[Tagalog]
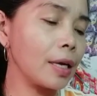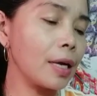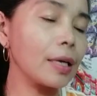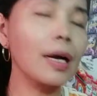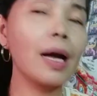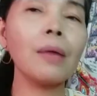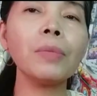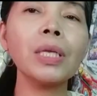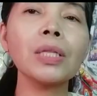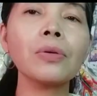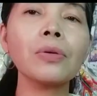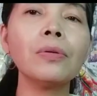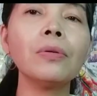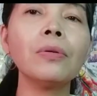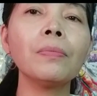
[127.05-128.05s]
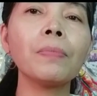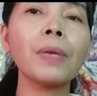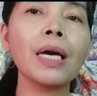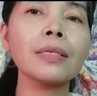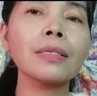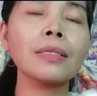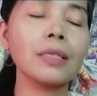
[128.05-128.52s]
Ang gamit kong
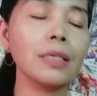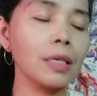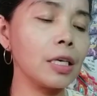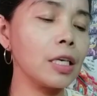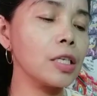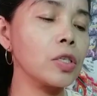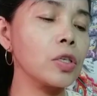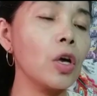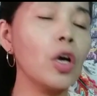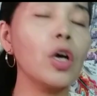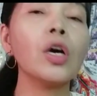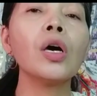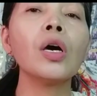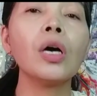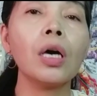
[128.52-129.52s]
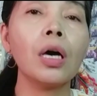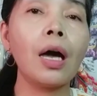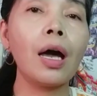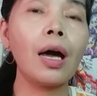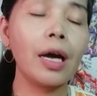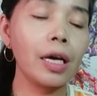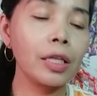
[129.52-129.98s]
plastic is
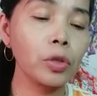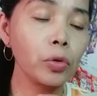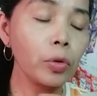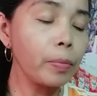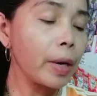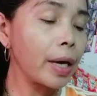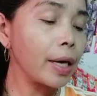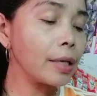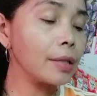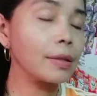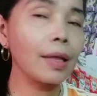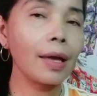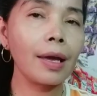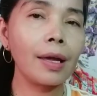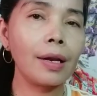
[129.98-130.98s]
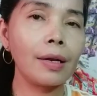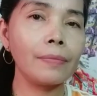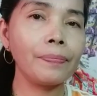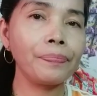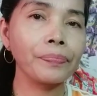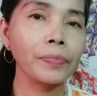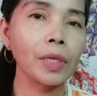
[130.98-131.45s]
uh, ah, 2 by
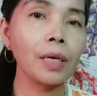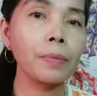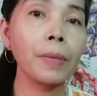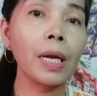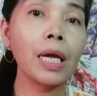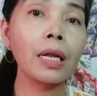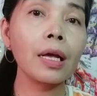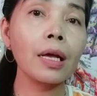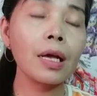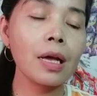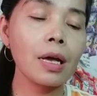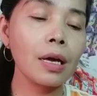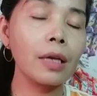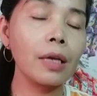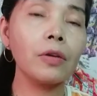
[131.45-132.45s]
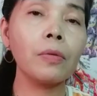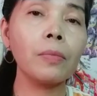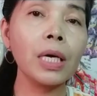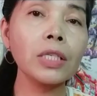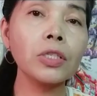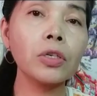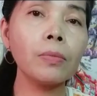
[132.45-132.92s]
10 para ano,
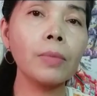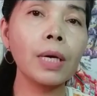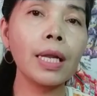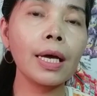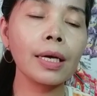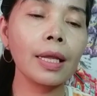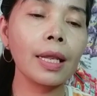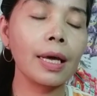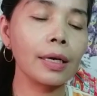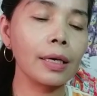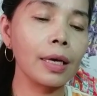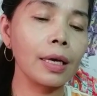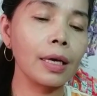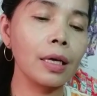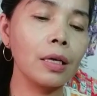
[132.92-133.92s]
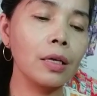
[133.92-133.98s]
medyo malaki-laki.